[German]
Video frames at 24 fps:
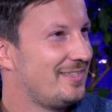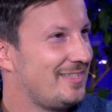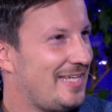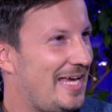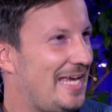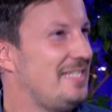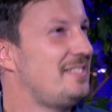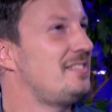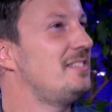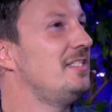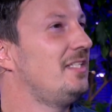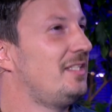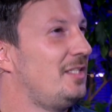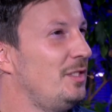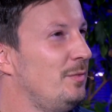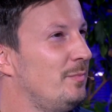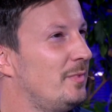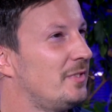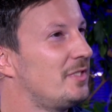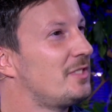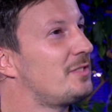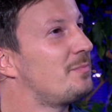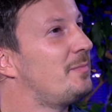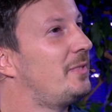Heißt nicht
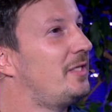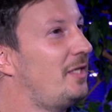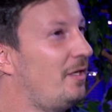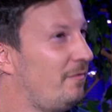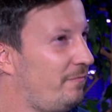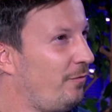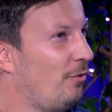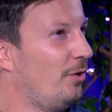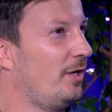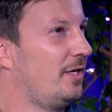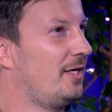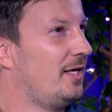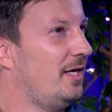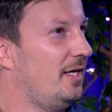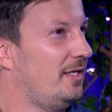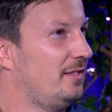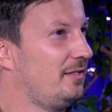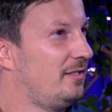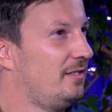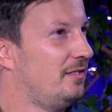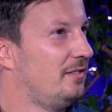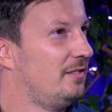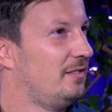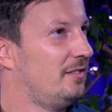immer, dass man Erfolg hat.
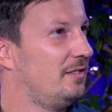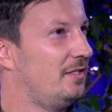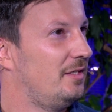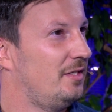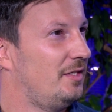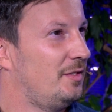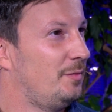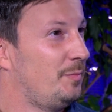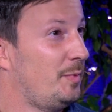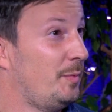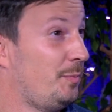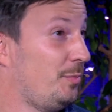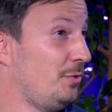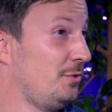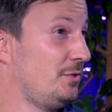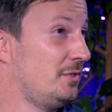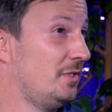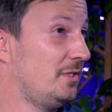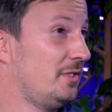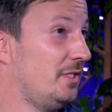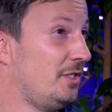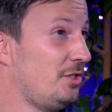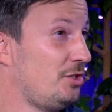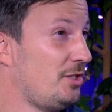Äh, bei
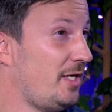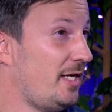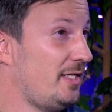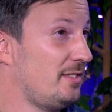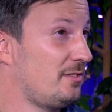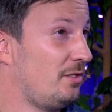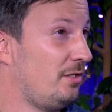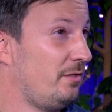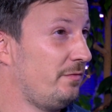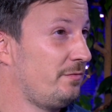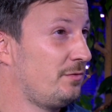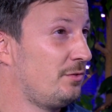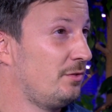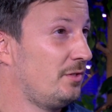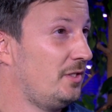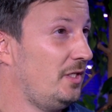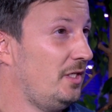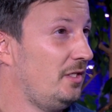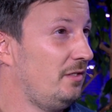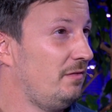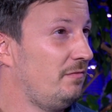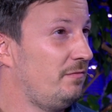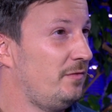Pustertal scheint es aufzugehen.